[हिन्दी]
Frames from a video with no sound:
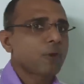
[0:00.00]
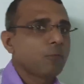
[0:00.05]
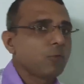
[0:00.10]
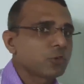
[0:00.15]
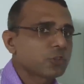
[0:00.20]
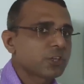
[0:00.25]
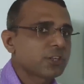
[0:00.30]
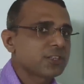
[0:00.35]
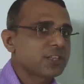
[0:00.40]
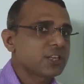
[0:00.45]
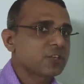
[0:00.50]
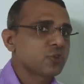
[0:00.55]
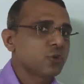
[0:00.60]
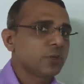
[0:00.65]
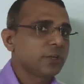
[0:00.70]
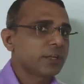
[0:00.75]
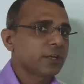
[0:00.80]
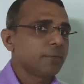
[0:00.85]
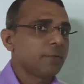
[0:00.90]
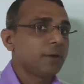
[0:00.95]
प्रमोशन से जो
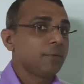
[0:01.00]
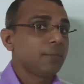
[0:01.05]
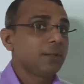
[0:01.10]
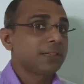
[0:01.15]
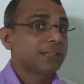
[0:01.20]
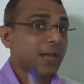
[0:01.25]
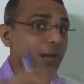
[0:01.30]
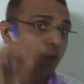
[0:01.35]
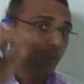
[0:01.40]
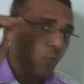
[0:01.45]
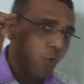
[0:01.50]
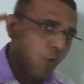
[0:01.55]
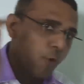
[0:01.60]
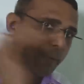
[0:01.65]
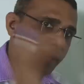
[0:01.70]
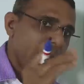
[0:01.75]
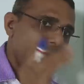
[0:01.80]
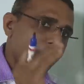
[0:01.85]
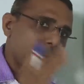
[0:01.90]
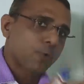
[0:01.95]
इंक्रीमेंट मिलता है वो
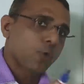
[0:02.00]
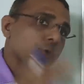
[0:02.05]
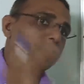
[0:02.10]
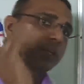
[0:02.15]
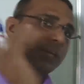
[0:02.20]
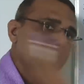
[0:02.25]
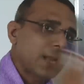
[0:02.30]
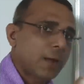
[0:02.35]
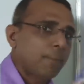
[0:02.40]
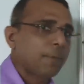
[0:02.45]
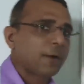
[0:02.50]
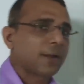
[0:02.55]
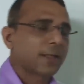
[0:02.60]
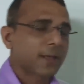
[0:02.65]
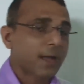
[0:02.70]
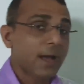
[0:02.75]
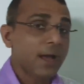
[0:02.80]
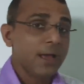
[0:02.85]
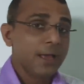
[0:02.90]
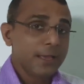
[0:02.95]
भी आपको देना
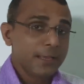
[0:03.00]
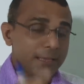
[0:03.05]
पड़ेगा